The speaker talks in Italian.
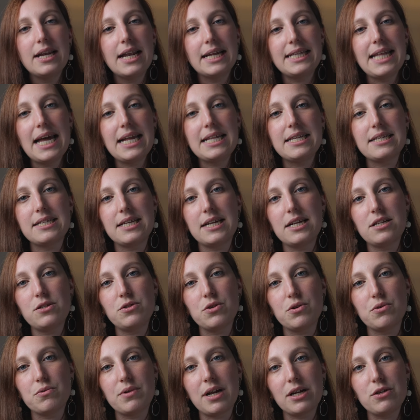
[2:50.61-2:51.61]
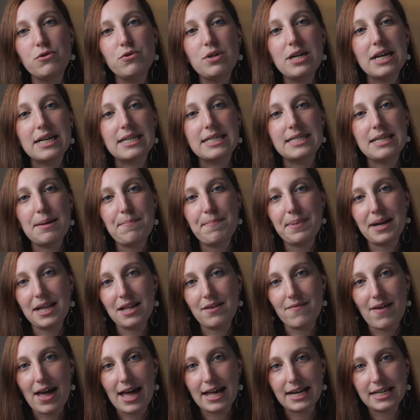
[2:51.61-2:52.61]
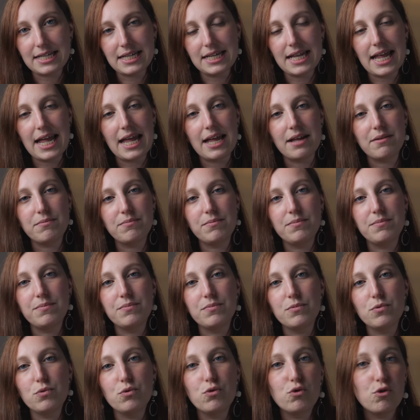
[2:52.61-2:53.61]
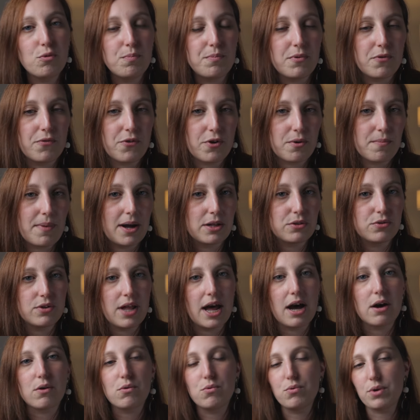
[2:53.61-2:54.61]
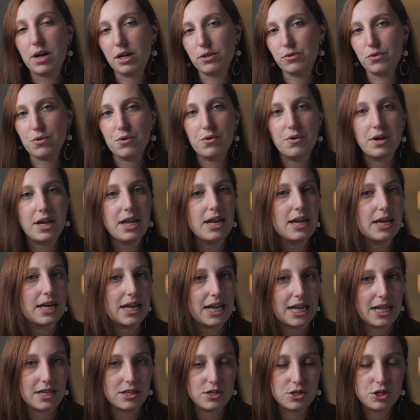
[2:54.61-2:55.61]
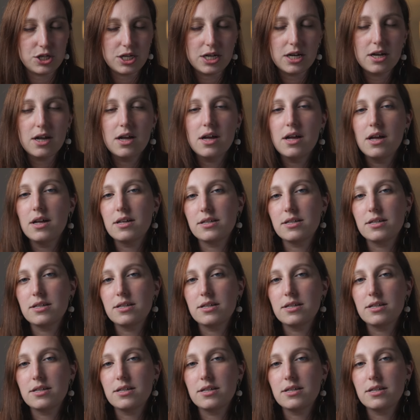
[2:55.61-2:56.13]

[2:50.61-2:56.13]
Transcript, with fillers: La TELT seleziona una giuria sempre diversa ed è un gruppo formato da curatori, critici,